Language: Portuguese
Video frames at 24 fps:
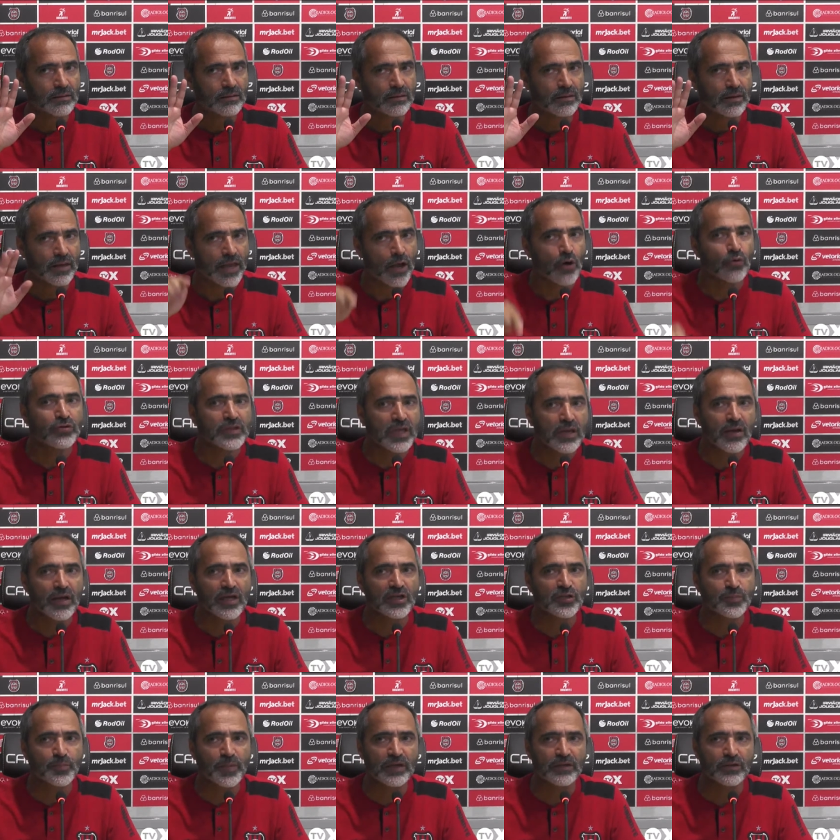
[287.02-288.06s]
Eu tenho
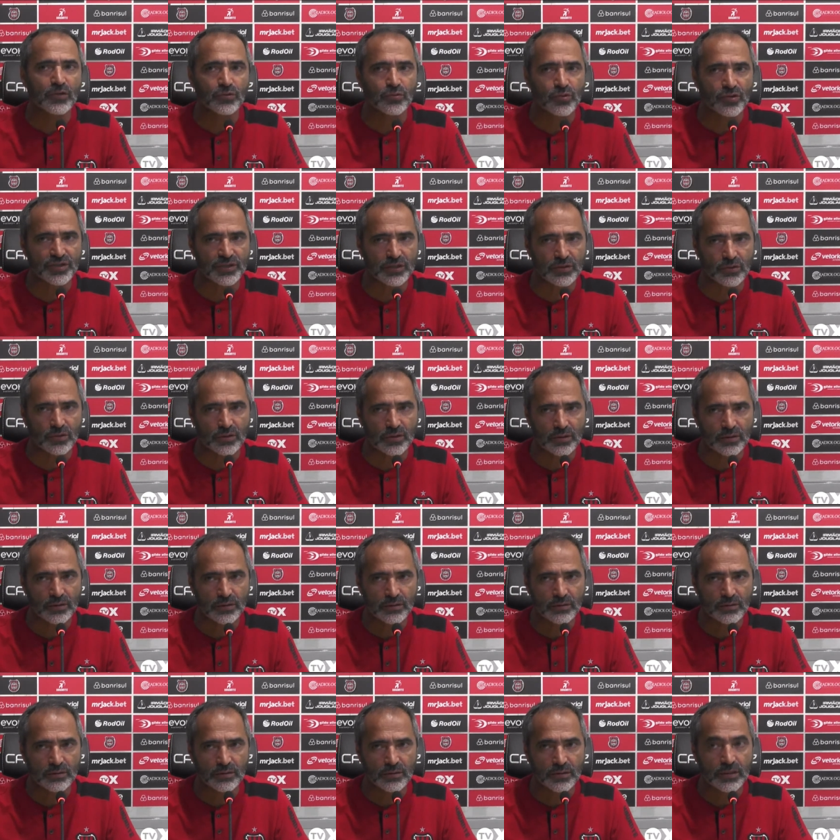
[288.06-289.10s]
respeito ao torcedor.
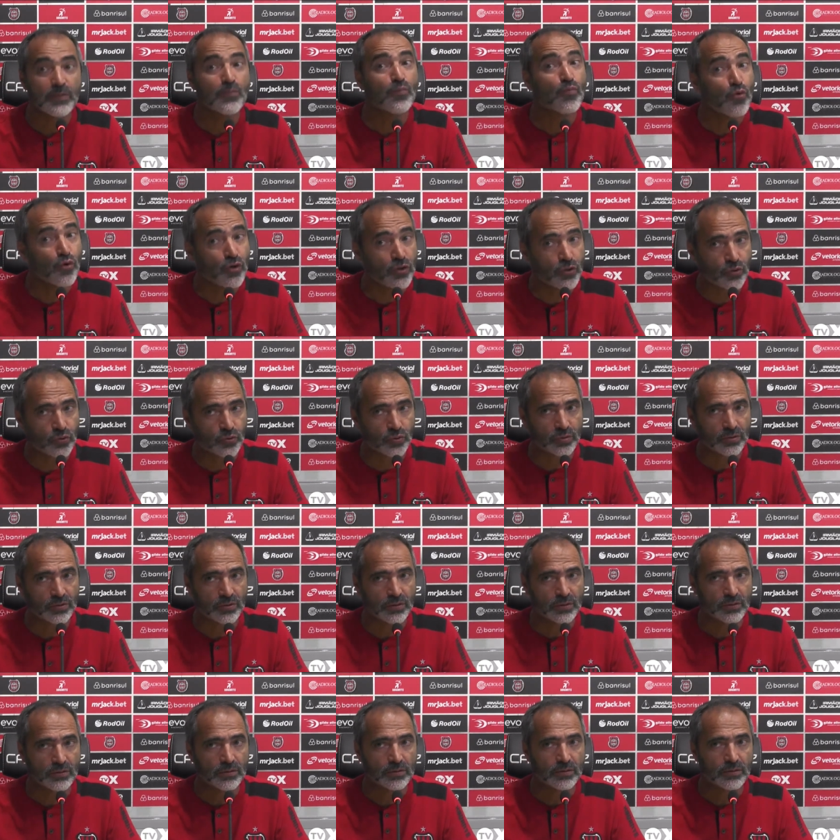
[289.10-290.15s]
E muito.
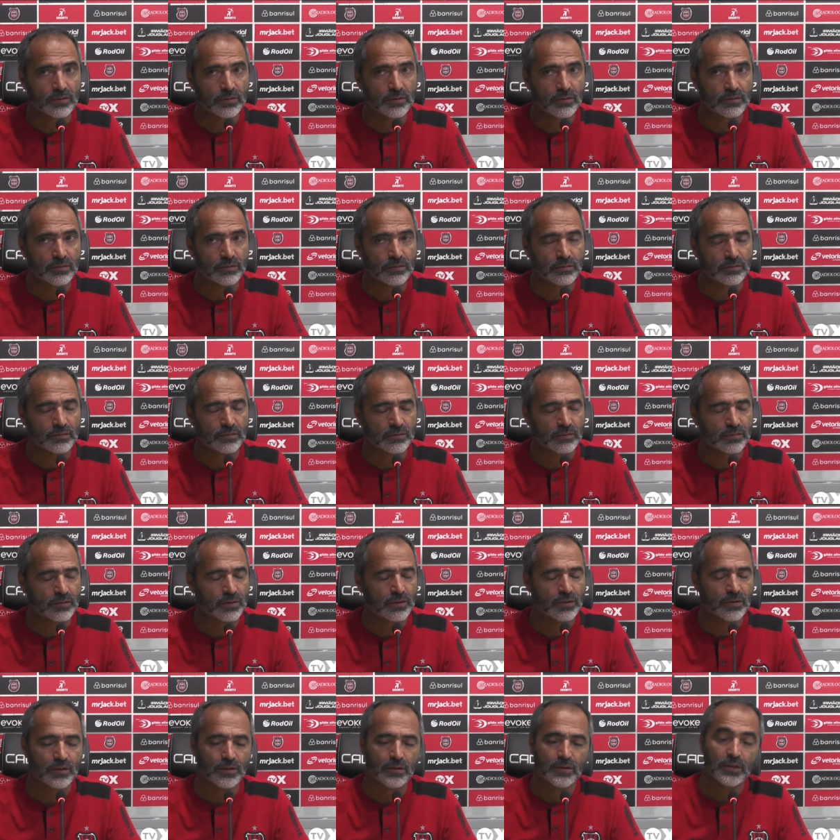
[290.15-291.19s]

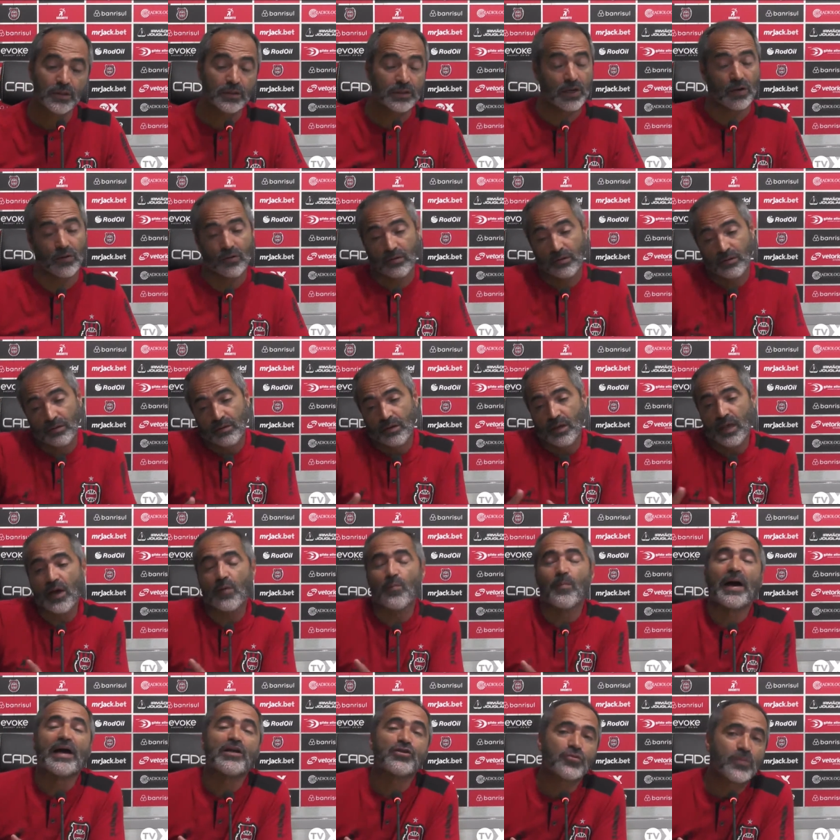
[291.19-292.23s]
Então, é
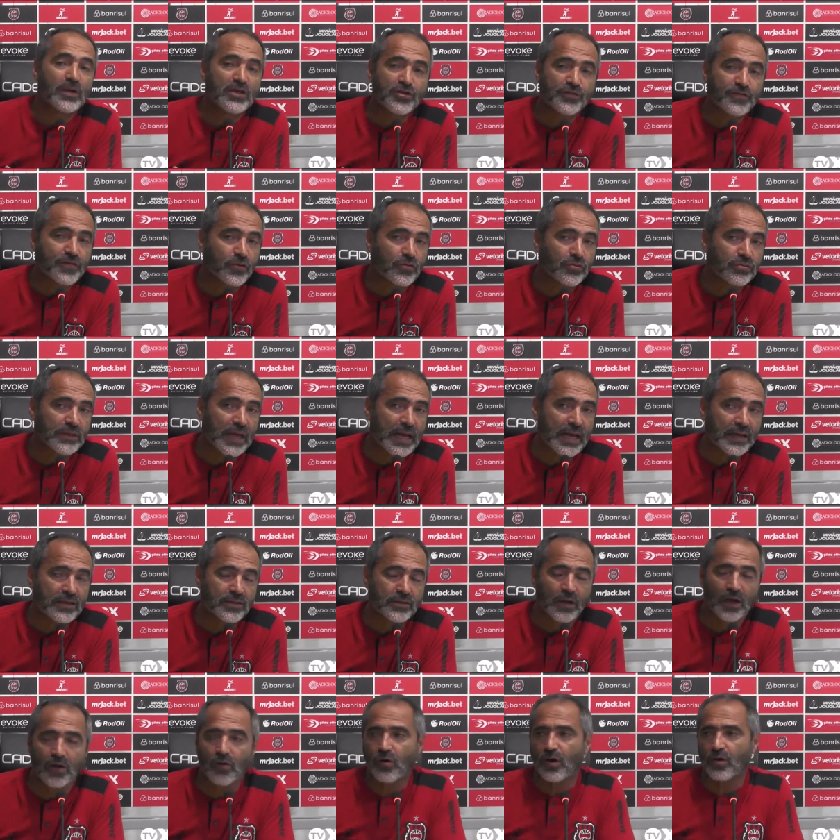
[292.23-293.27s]
mais uma dificuldade.
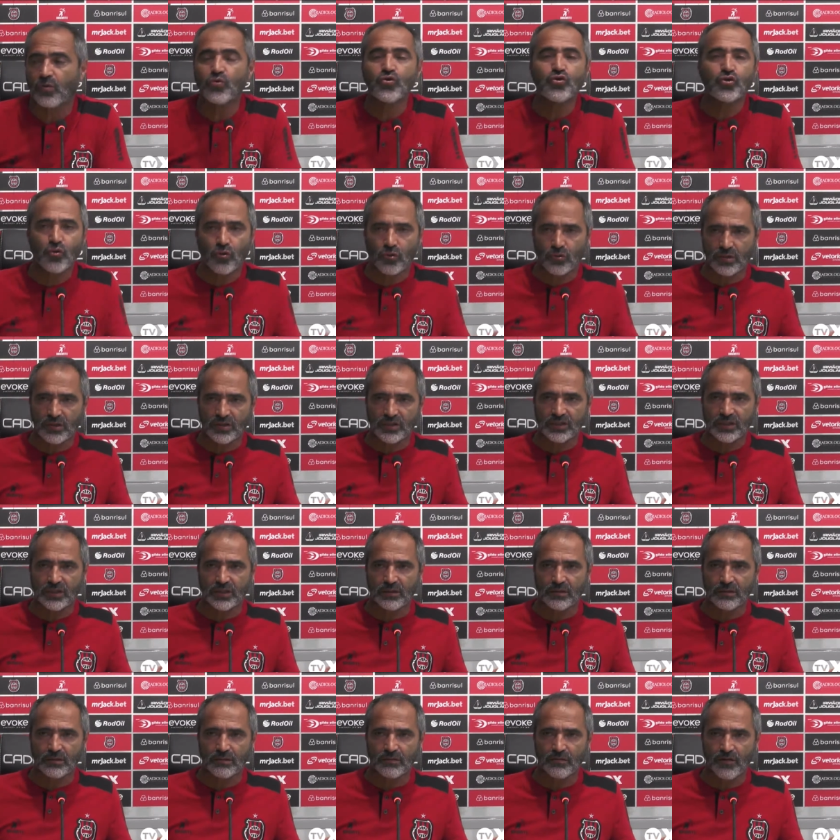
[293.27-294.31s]
Agora, o jogo em
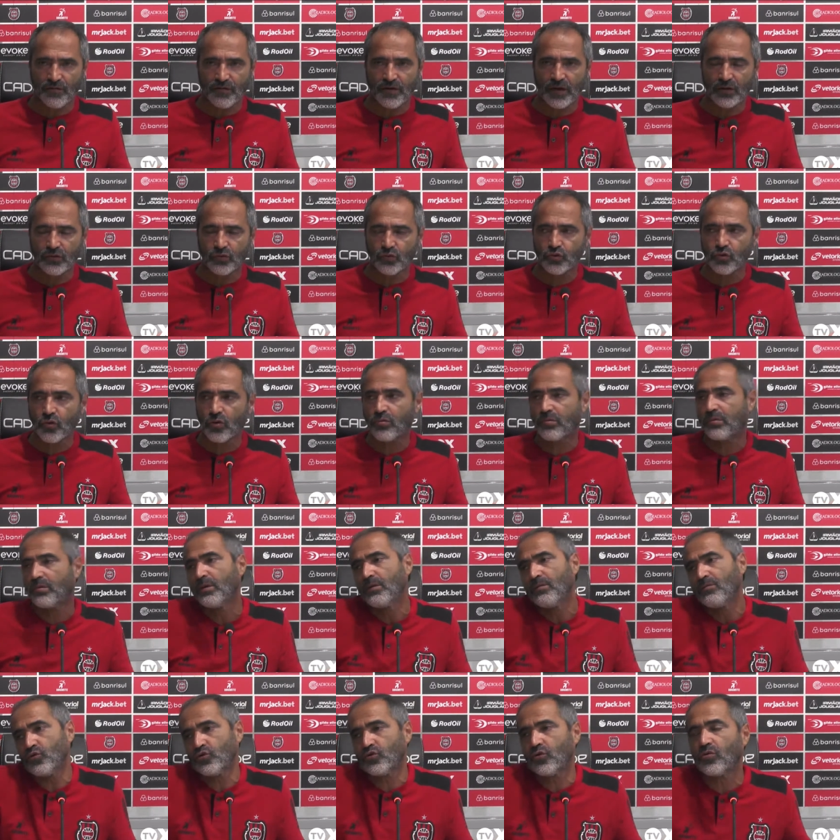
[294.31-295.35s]
si. Vamos falar do jogo?
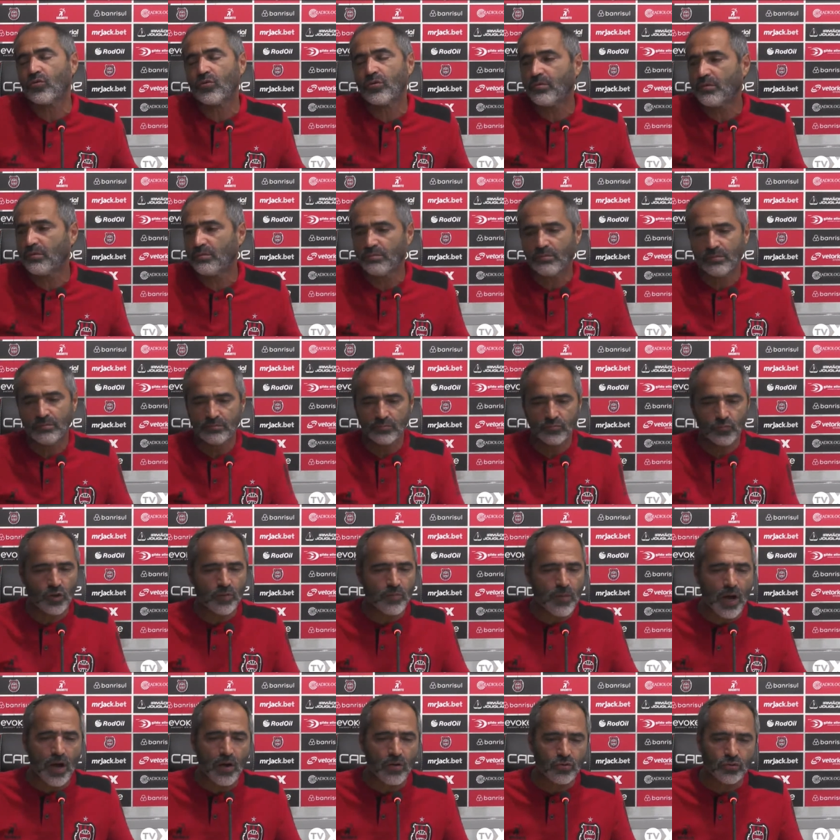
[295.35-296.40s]
O jogo
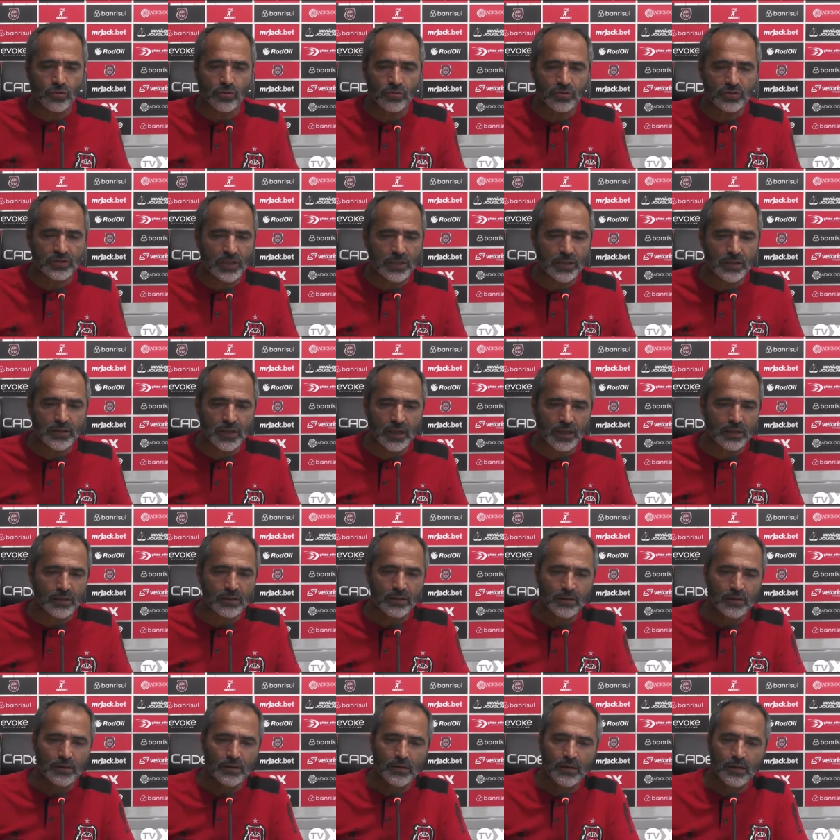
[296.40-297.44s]
normal, jogo de Série D
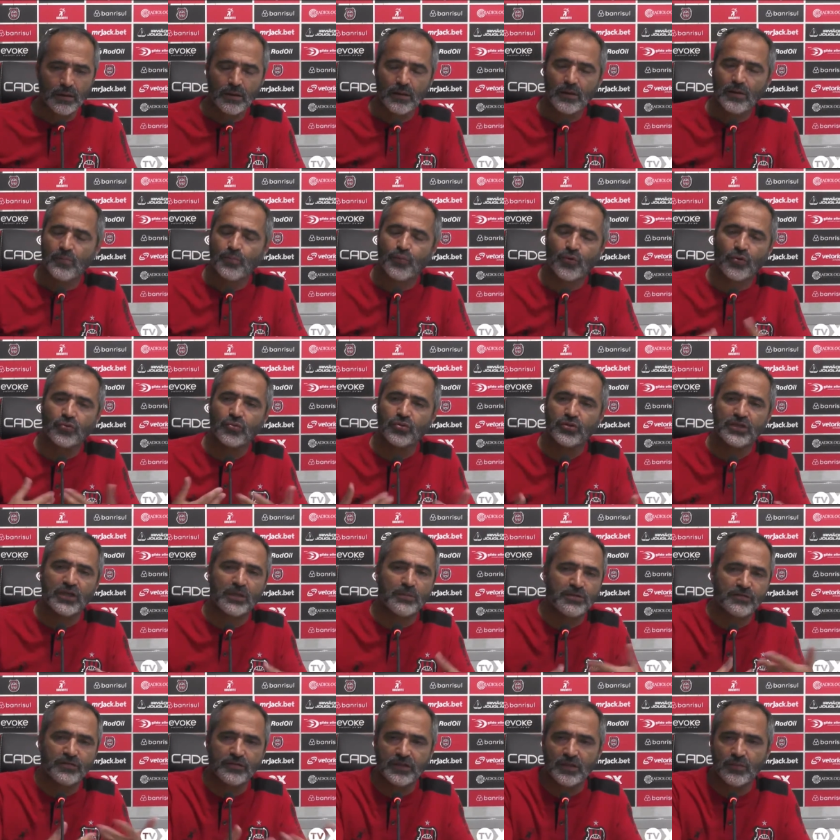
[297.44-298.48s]

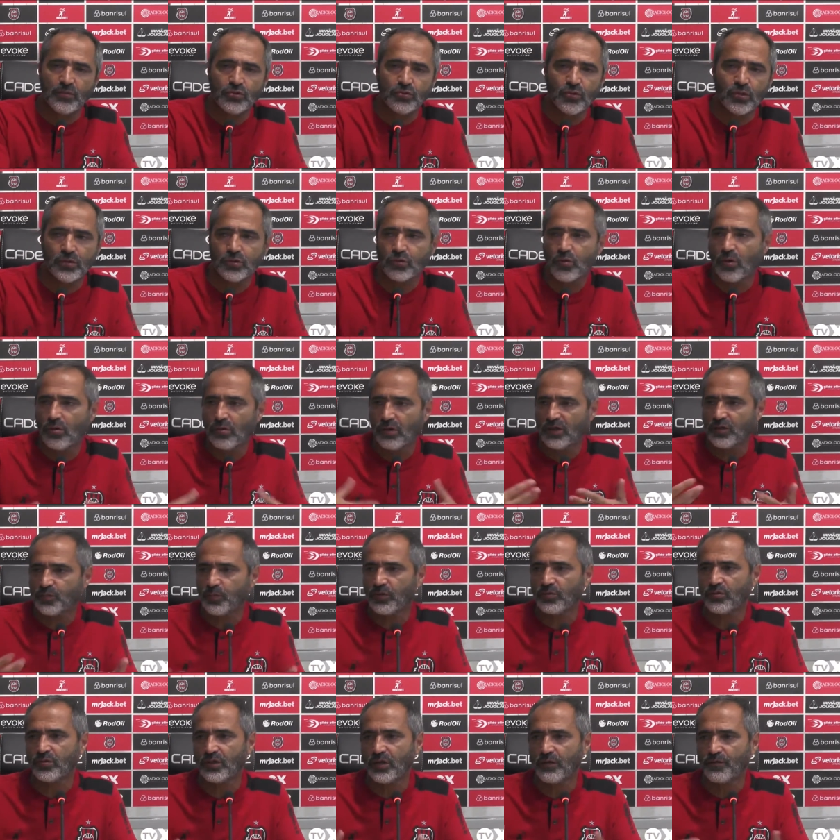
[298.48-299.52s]
Produzimos, fizemos dois gols,
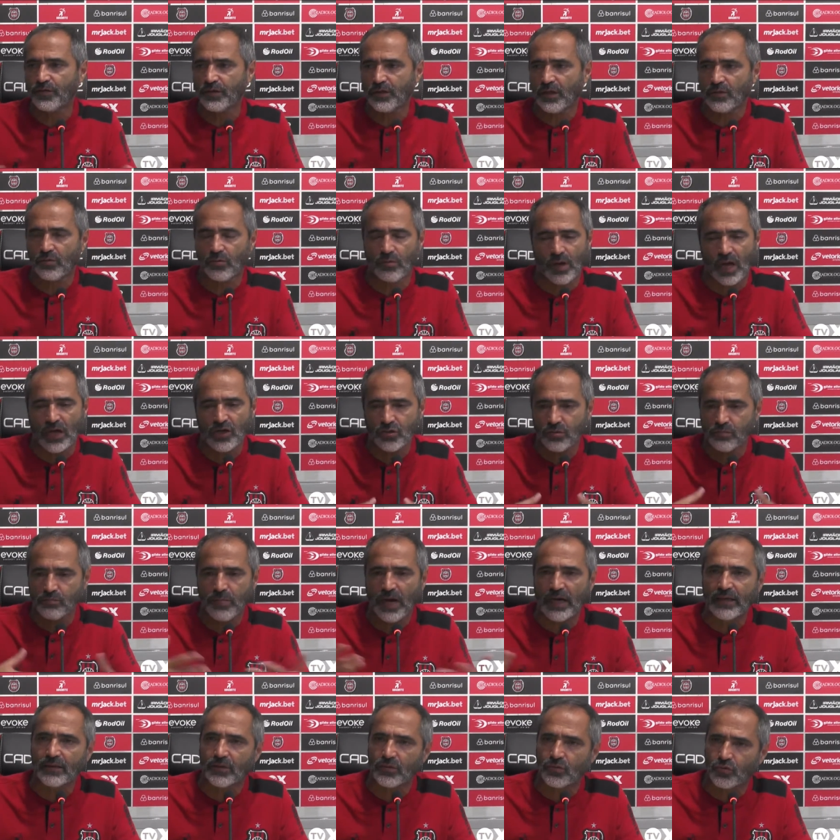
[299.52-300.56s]
produziram, fizeram. Acho um
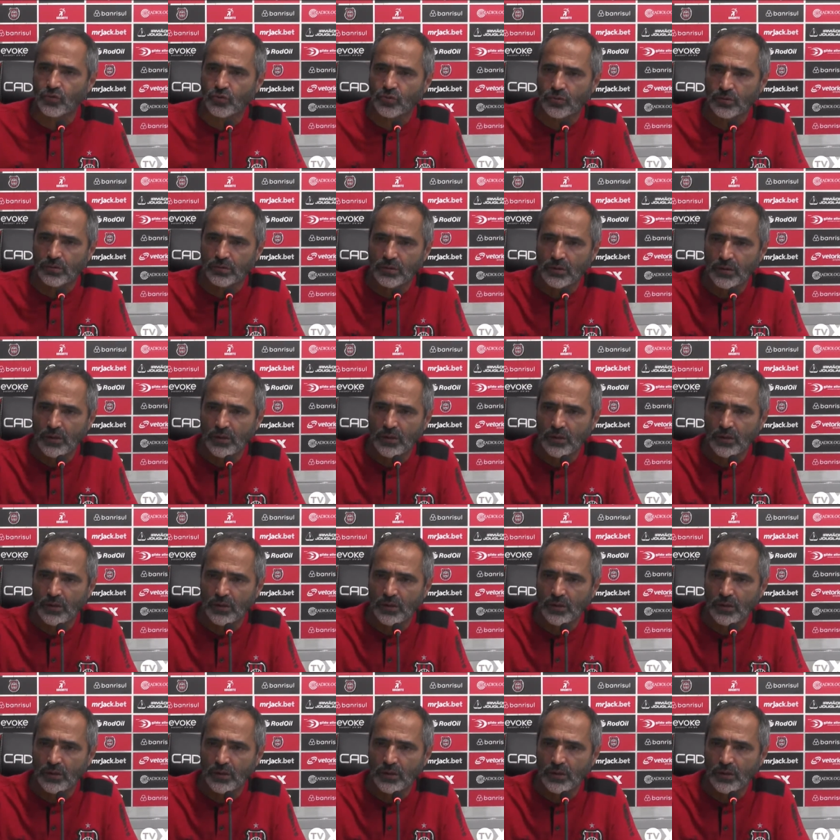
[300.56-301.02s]
baita no jogo.